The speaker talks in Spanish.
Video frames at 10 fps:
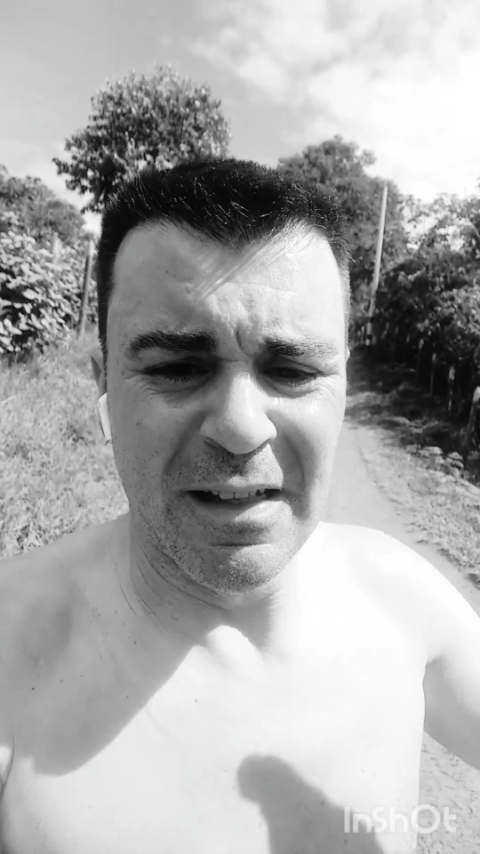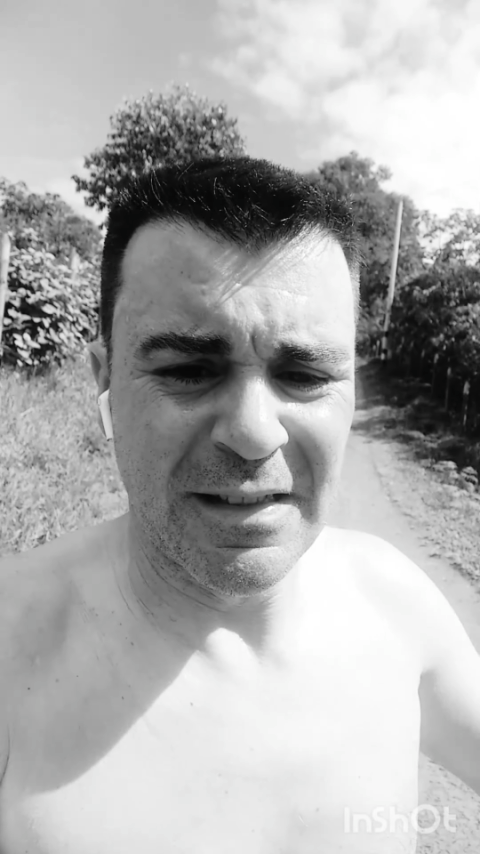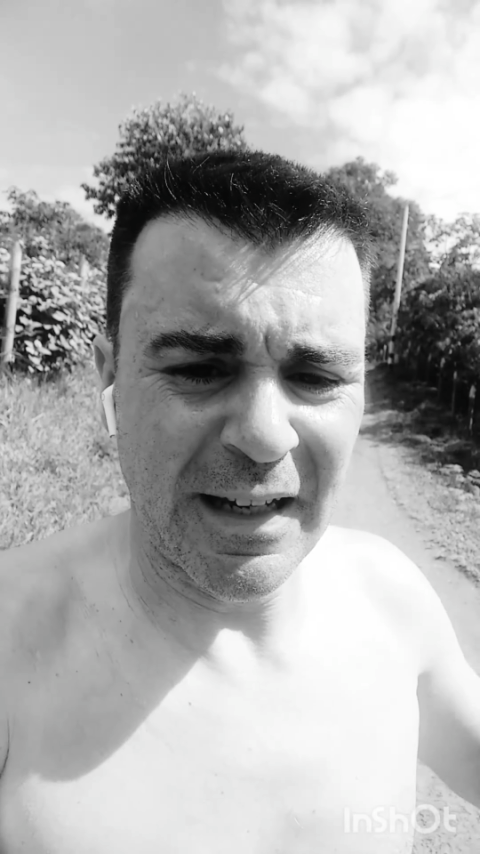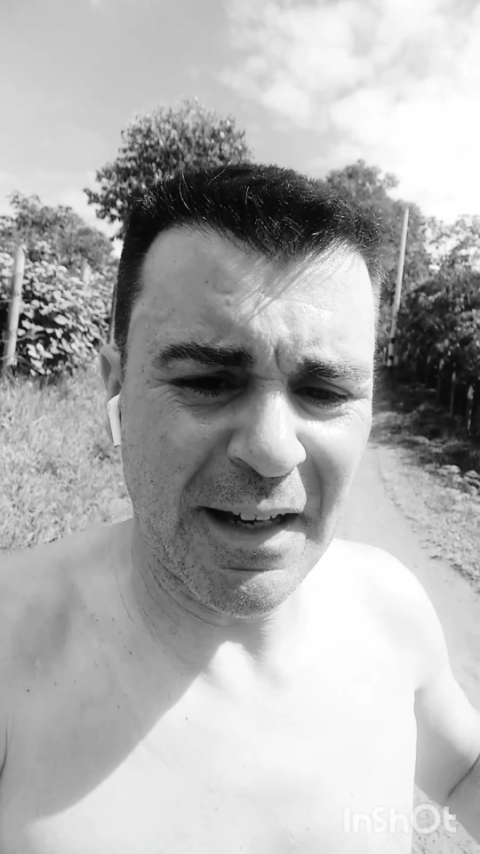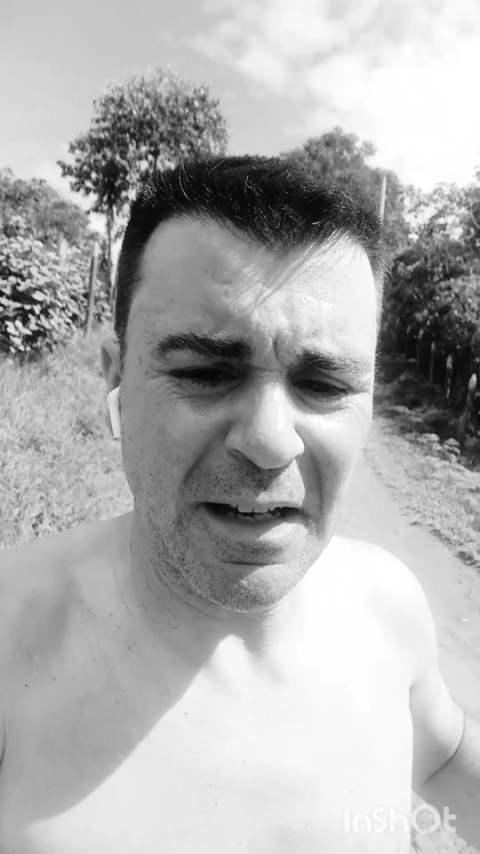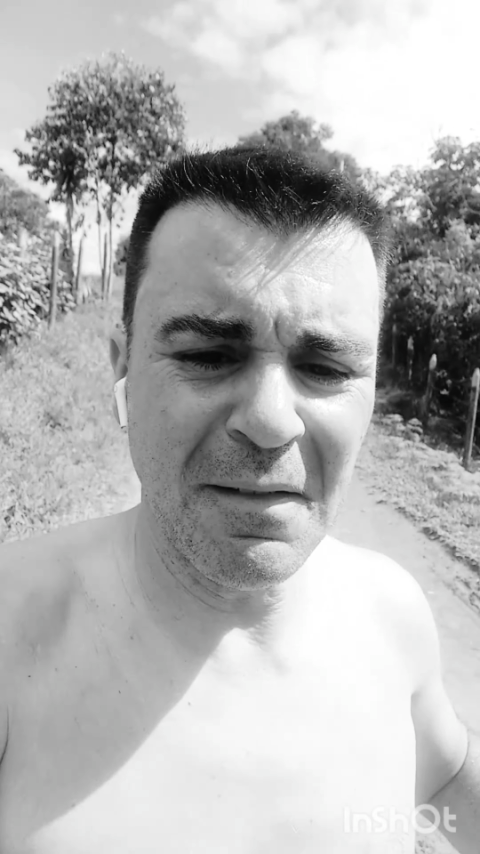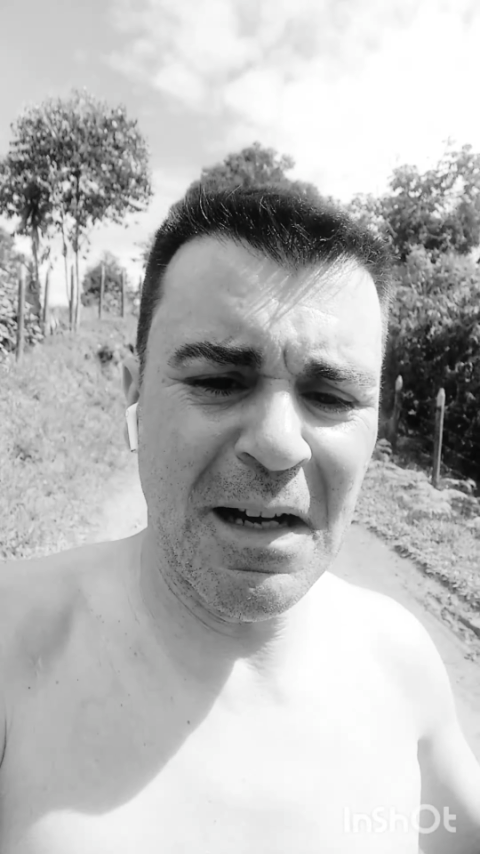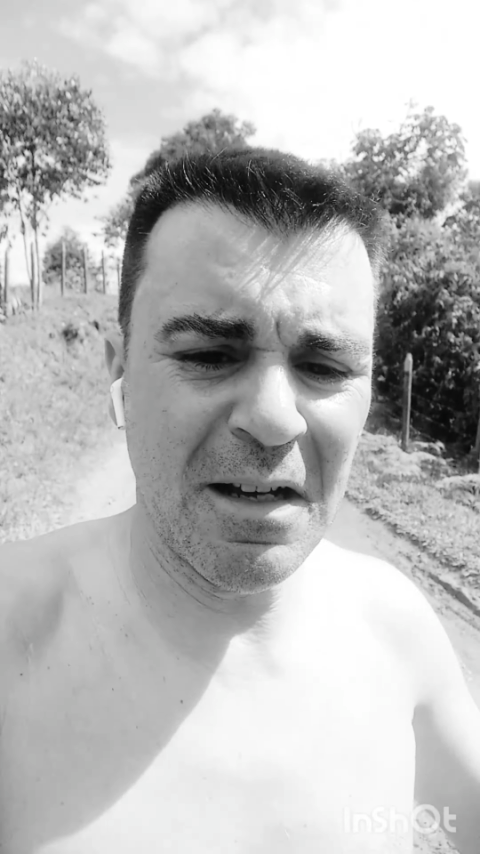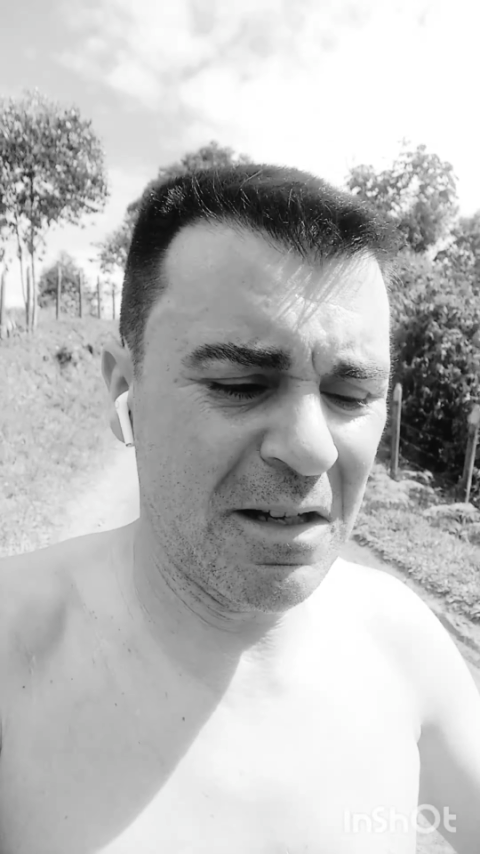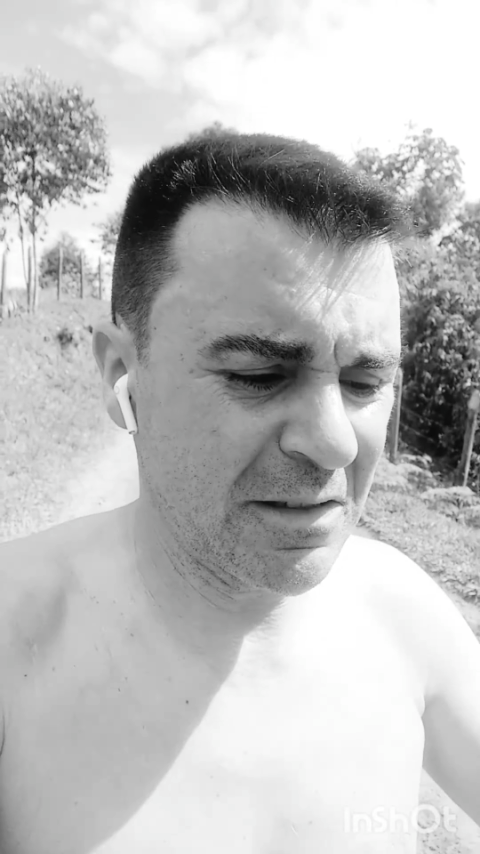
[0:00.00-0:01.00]
llegué
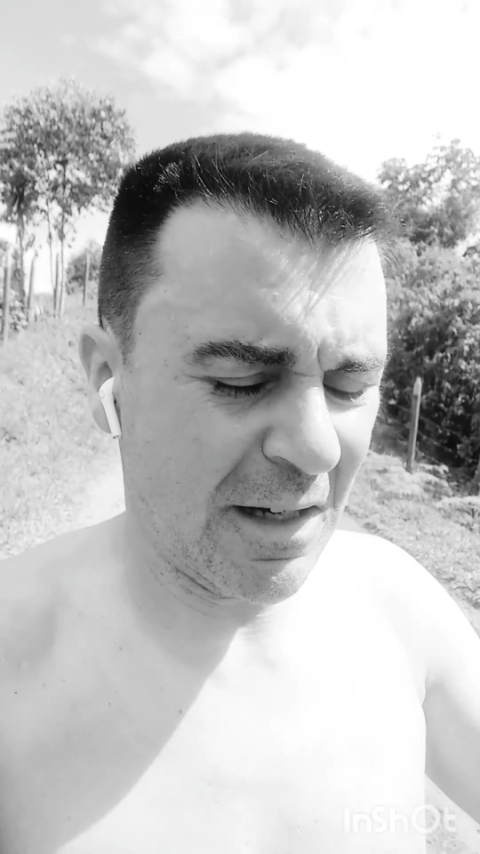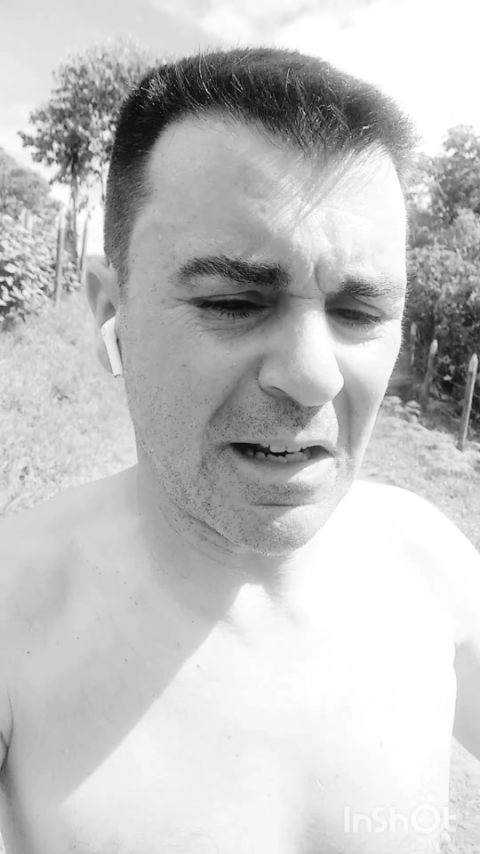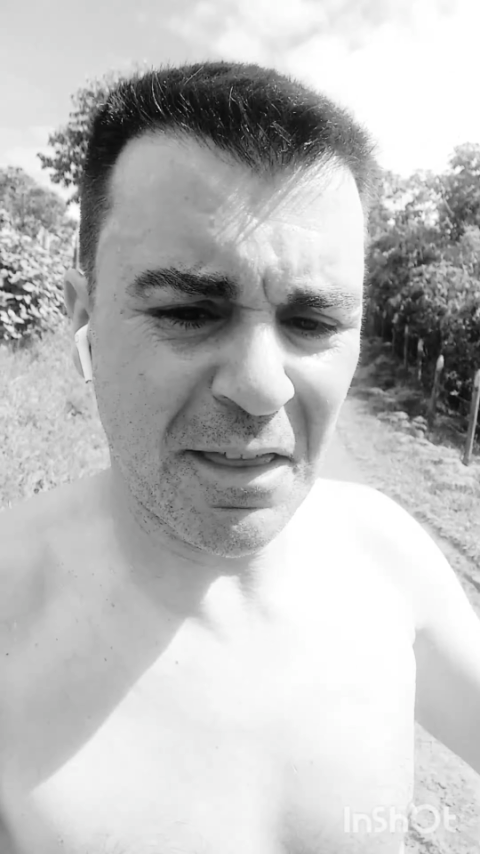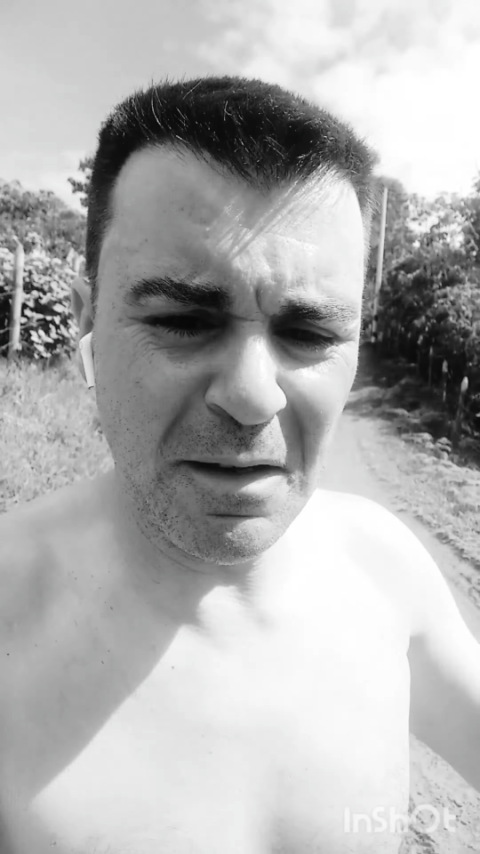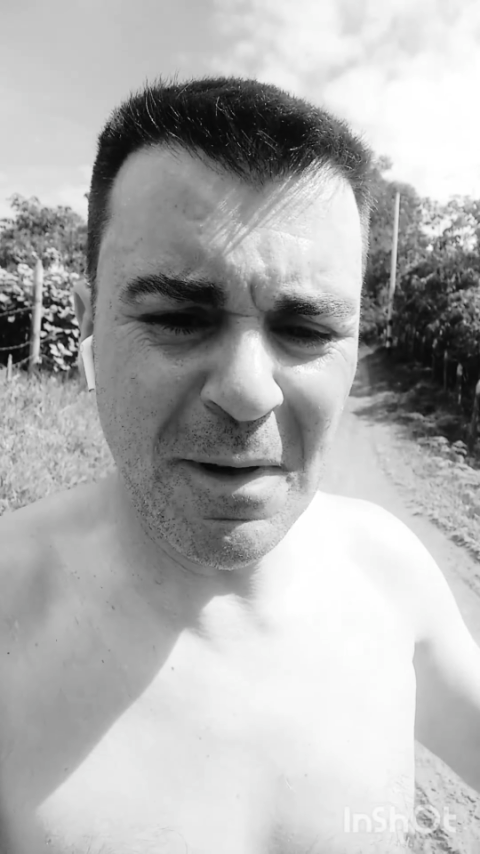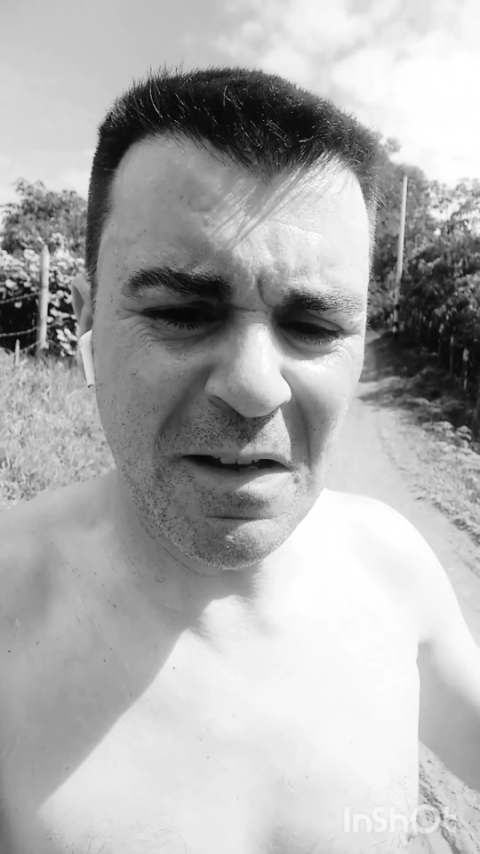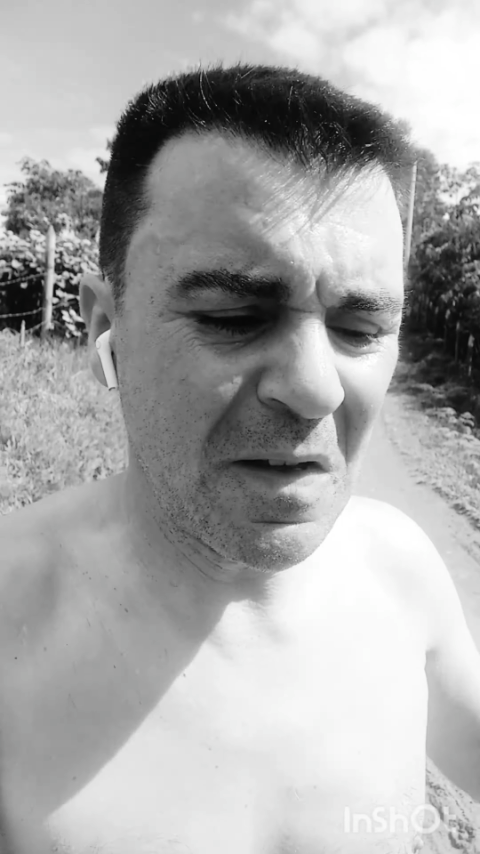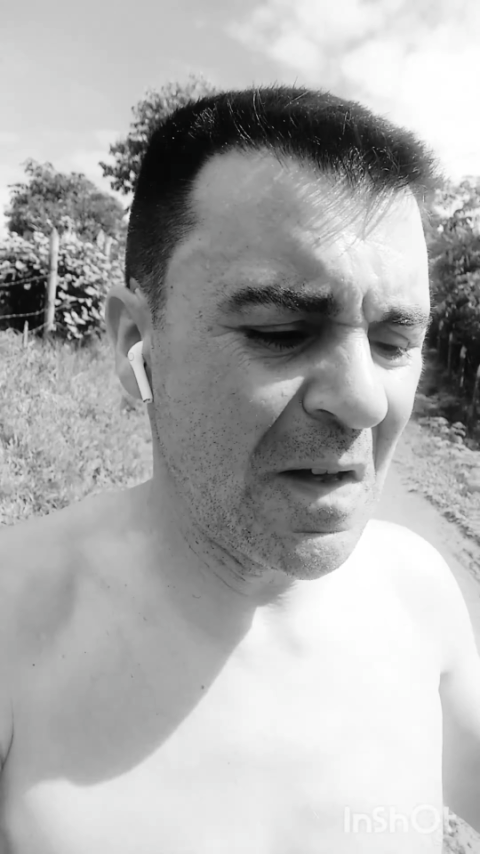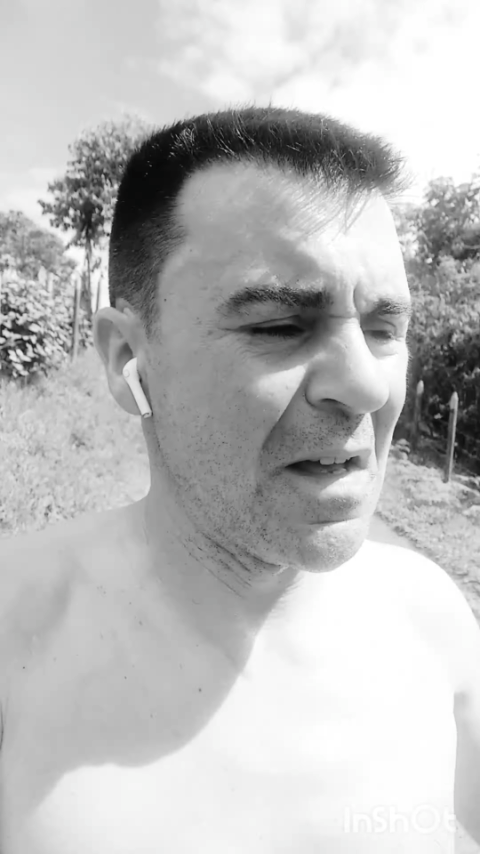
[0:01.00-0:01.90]
arriba, llegué a la cima